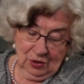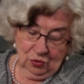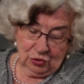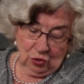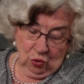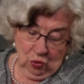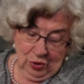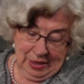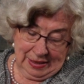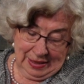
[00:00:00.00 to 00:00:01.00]
Und
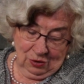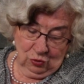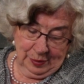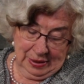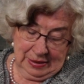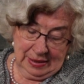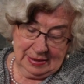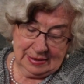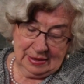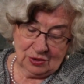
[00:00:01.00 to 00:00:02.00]
ohne Glauben
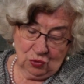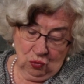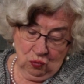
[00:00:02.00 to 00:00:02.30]
ist es